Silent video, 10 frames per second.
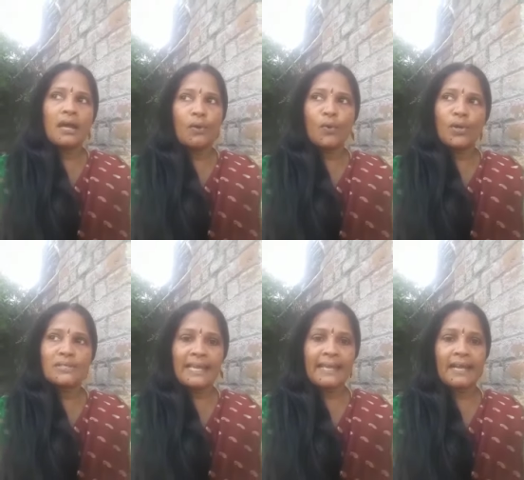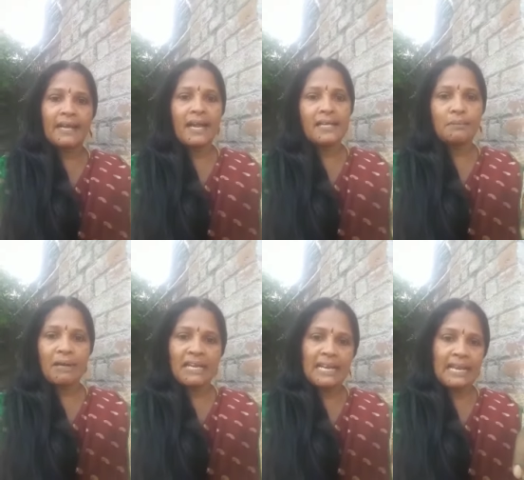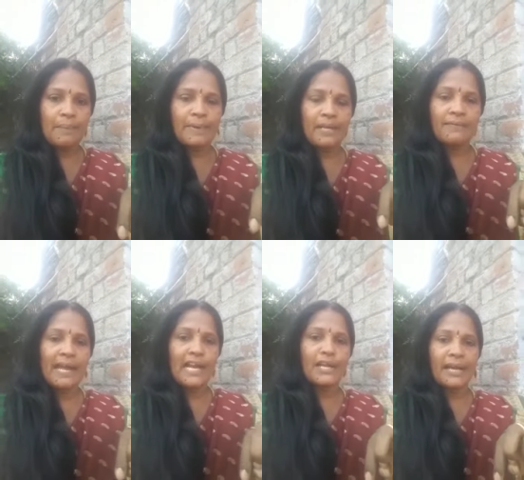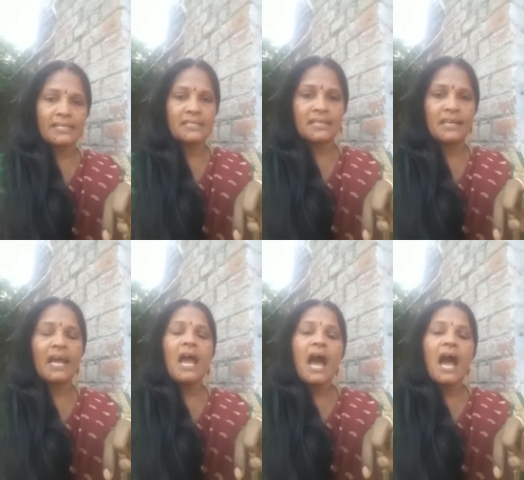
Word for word: அவங்களும் செய்கிறாங்க அது மாதிரி நிறைய பேருக்கு வேலையும் கிடச்சிருக்கு